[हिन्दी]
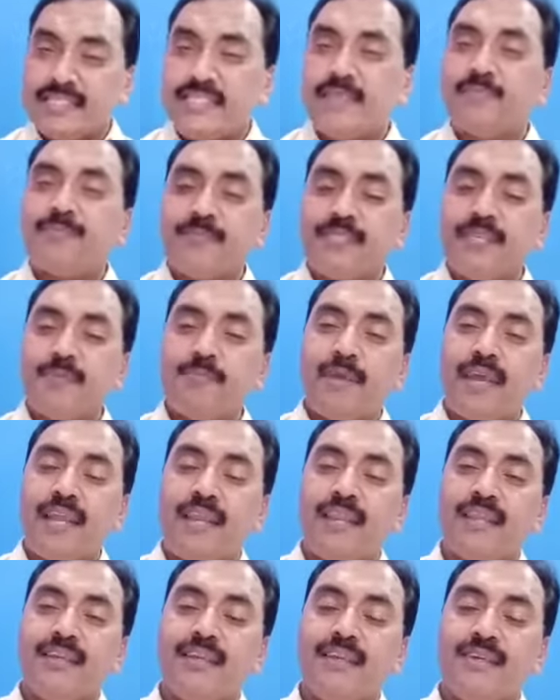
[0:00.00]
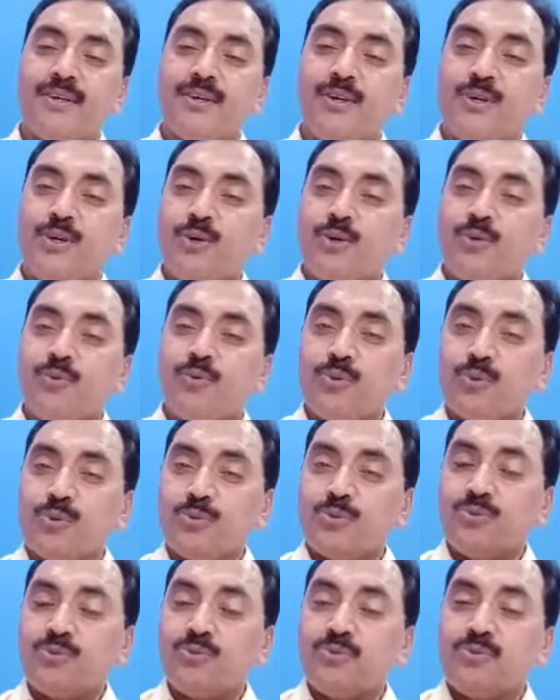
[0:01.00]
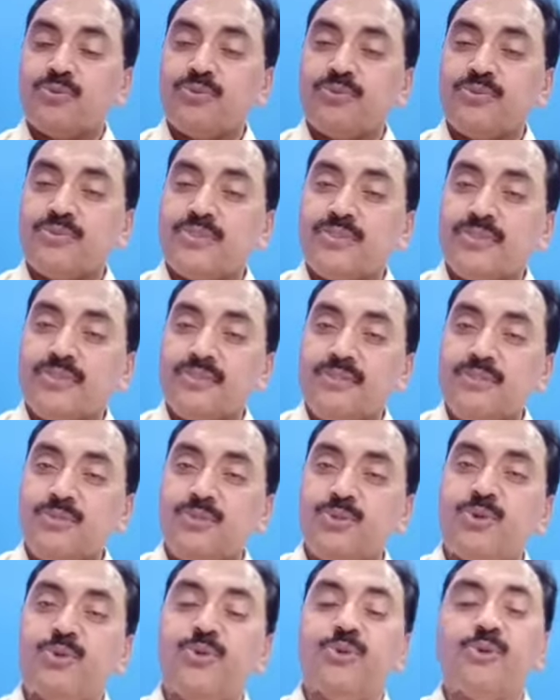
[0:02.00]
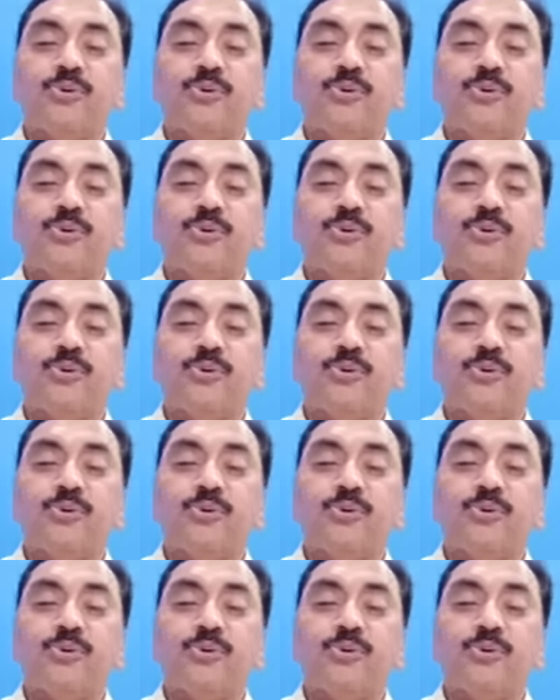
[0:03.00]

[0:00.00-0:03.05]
सबसे पहले वो जो